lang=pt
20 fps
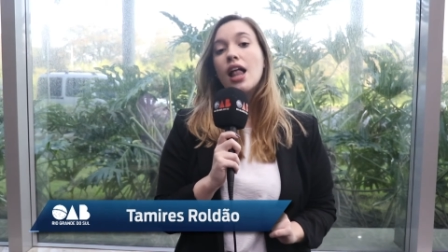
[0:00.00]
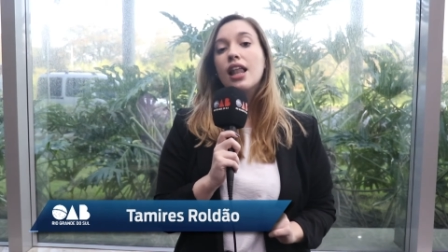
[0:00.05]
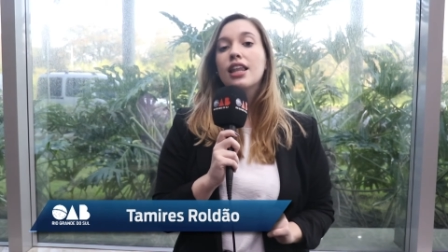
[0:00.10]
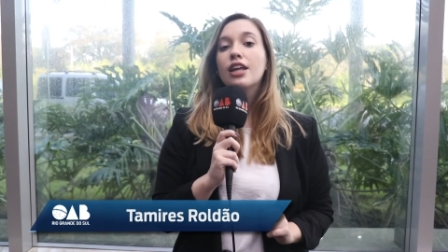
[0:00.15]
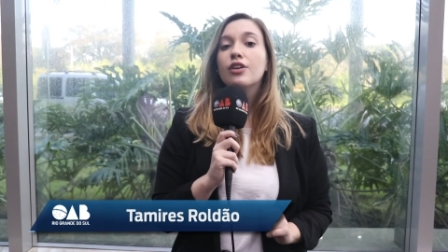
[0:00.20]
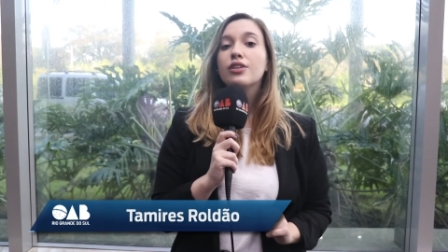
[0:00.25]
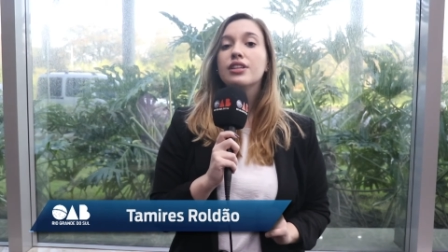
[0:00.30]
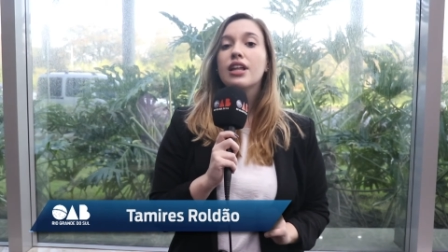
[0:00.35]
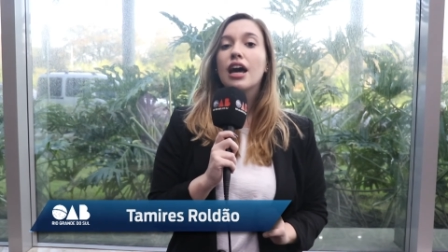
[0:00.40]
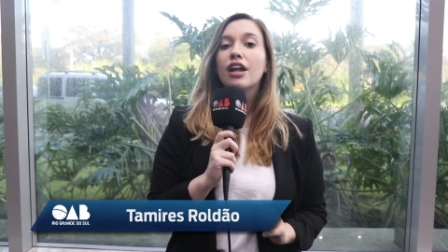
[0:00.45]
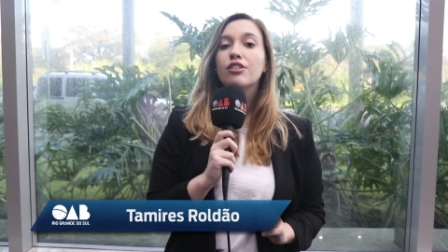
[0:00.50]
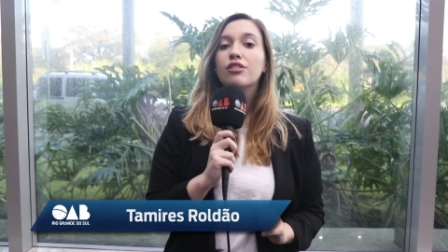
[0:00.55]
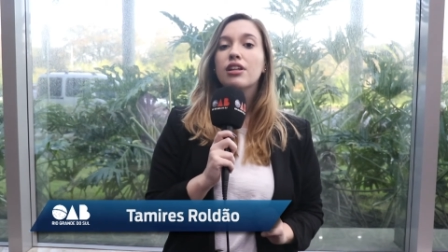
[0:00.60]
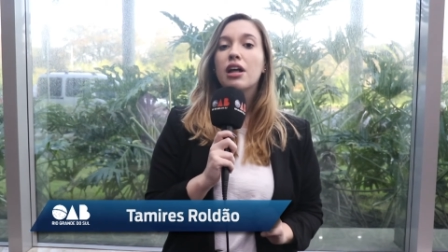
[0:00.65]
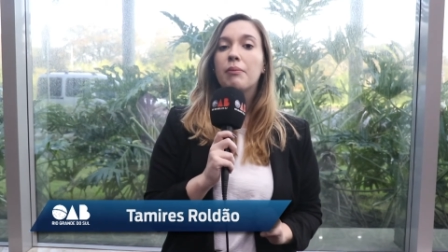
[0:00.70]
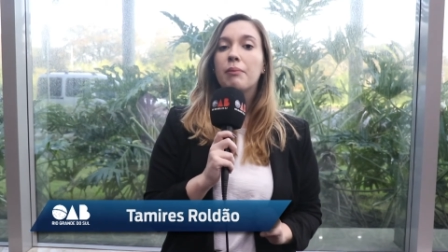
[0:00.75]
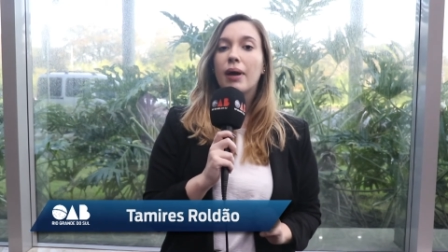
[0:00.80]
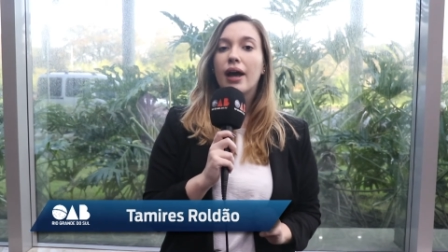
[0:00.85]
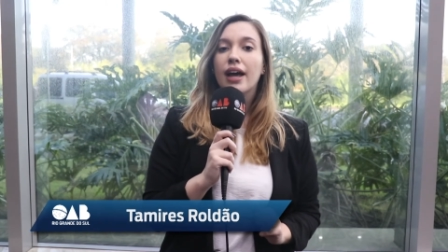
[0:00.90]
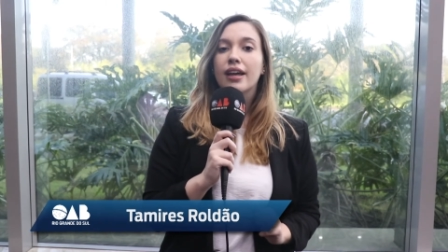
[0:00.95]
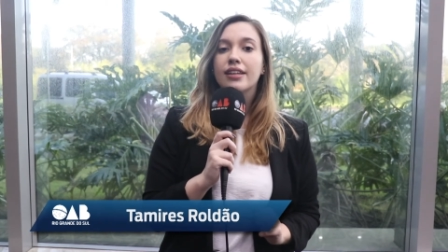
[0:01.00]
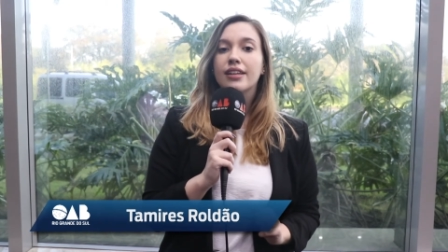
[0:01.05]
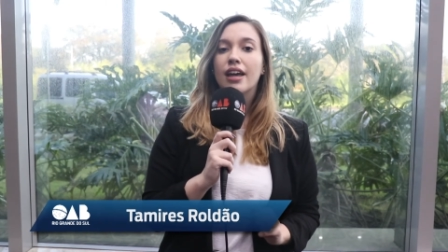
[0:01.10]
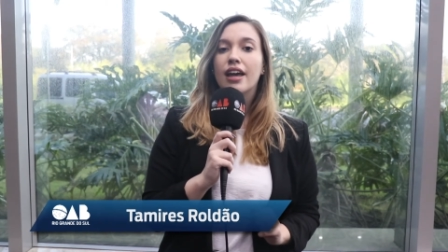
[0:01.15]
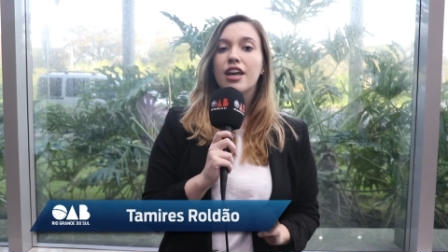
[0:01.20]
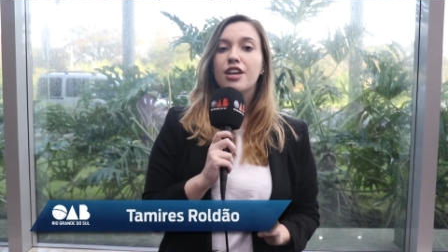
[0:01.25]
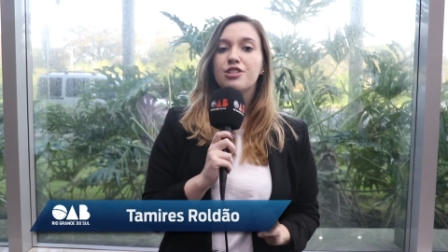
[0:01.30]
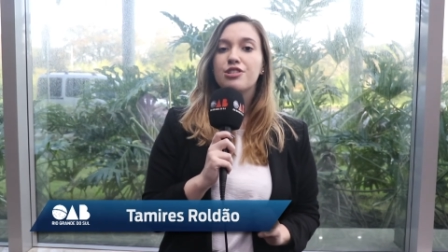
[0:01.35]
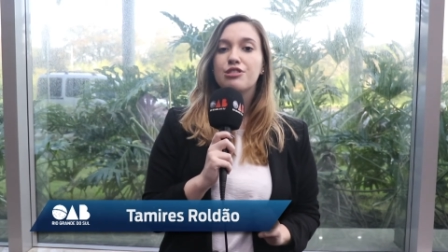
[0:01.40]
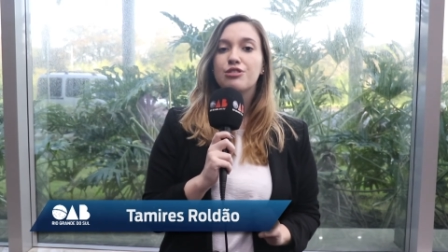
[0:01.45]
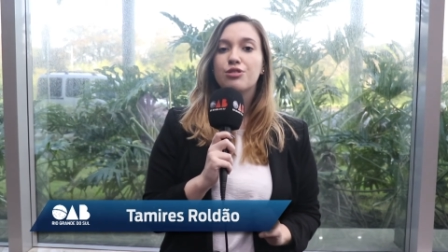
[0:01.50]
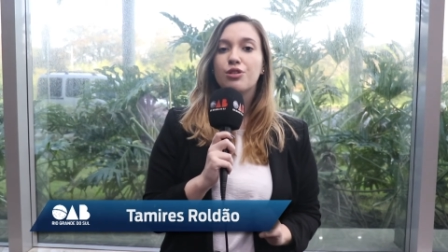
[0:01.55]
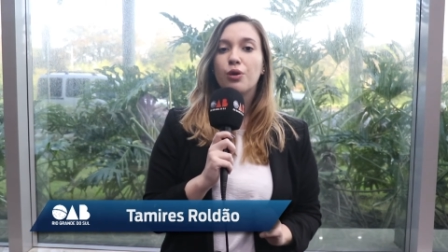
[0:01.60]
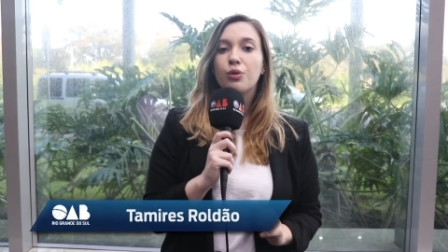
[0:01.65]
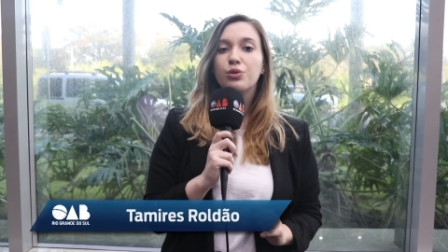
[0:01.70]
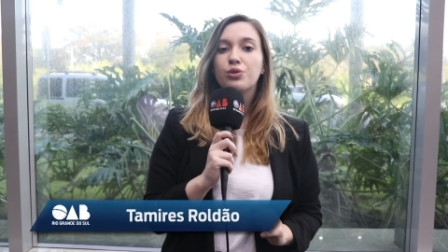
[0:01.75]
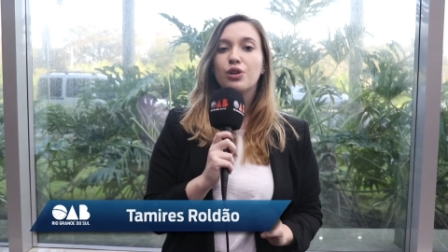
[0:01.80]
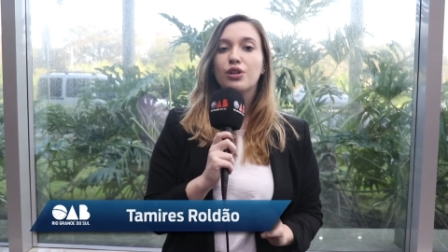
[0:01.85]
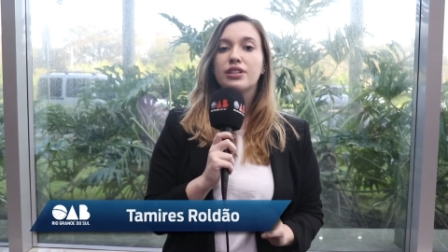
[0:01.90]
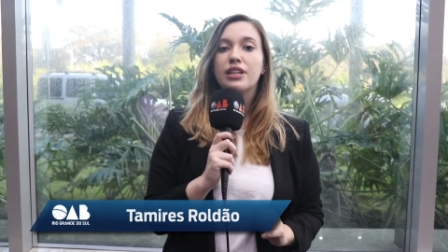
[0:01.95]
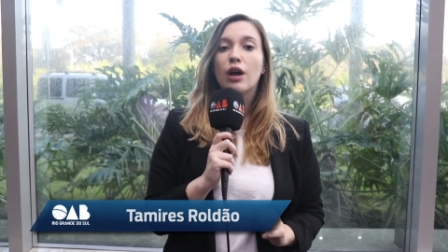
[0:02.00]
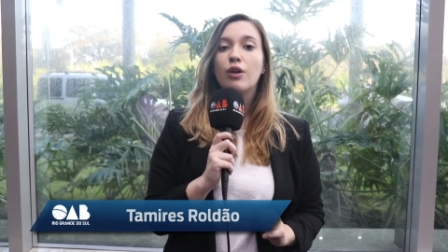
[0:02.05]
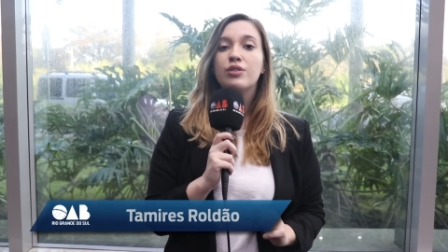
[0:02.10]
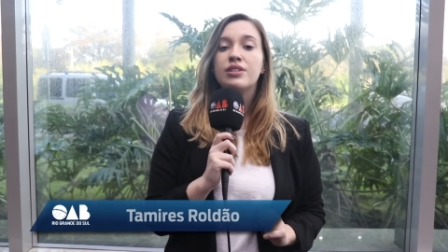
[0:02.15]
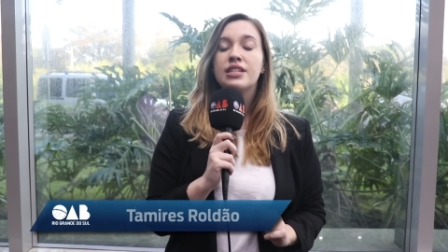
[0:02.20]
Leonardo Lamacchia registrou o total